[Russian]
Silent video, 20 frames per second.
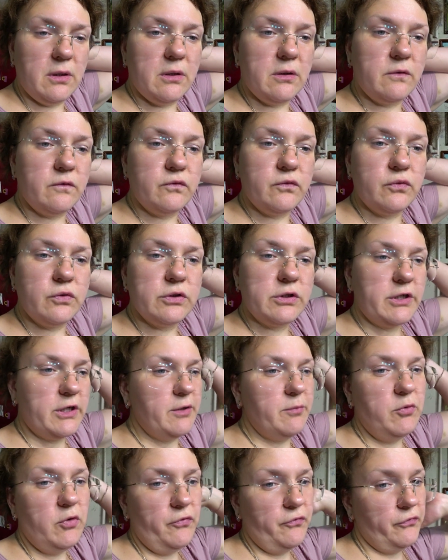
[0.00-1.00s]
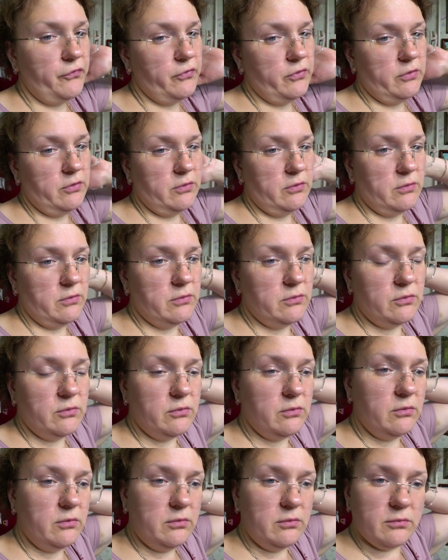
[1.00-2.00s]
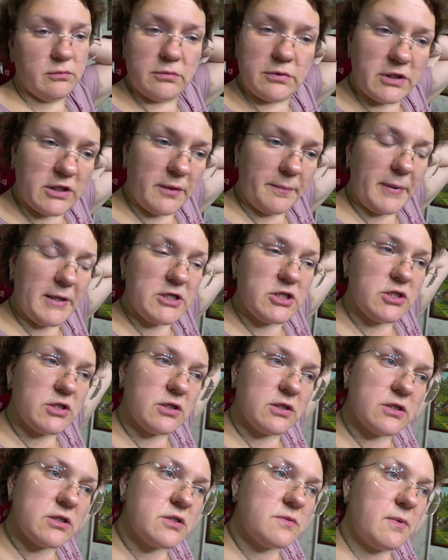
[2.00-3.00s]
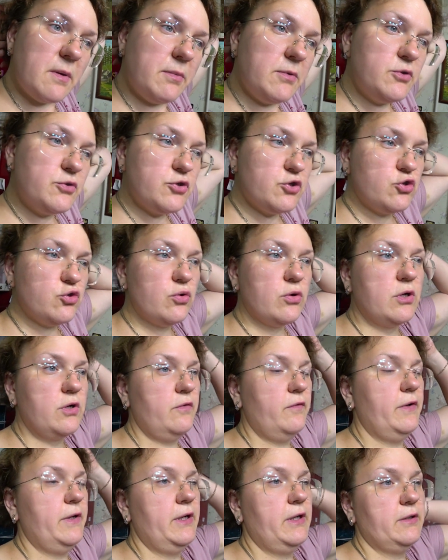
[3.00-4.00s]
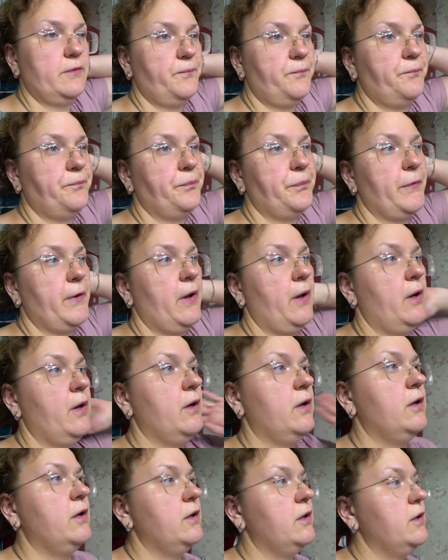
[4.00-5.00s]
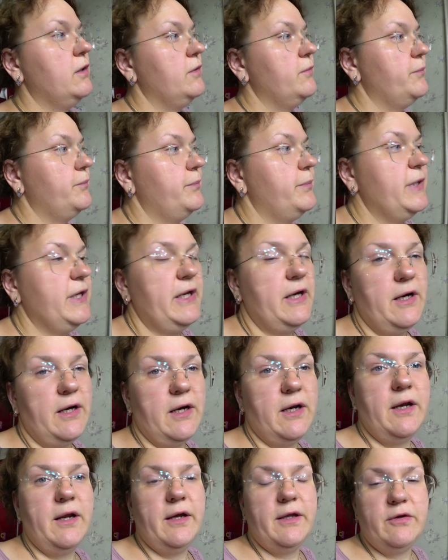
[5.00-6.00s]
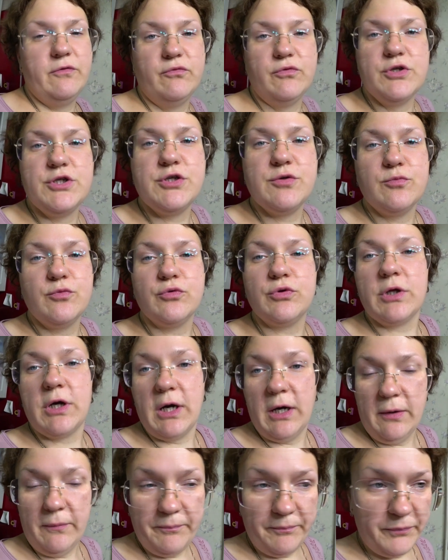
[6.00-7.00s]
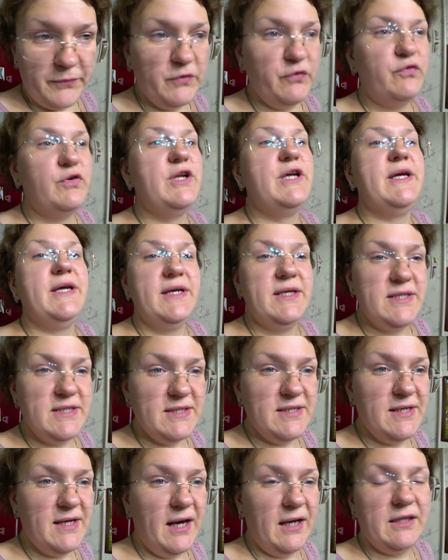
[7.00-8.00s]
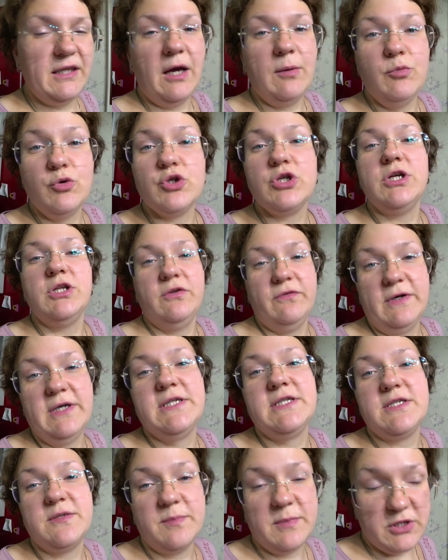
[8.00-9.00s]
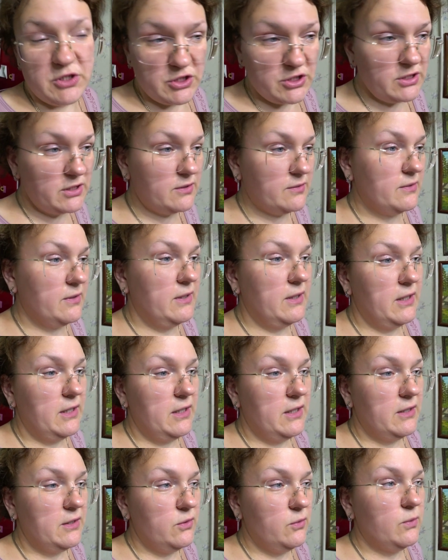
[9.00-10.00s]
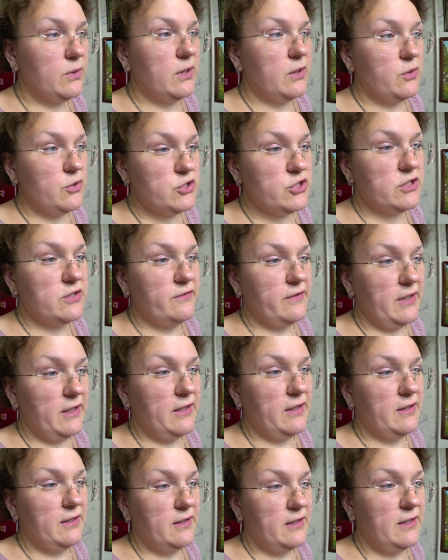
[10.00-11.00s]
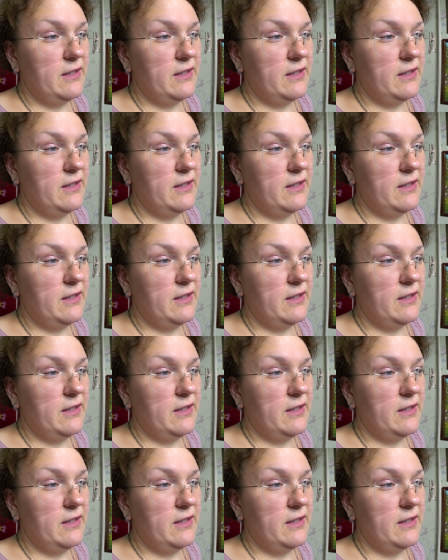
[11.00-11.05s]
Вот, грибов, э, ну, деда Паша с бабулисей что говорят? Приехали они в 8 утра в лес, а там уже 20 машин. Ну, короче говоря,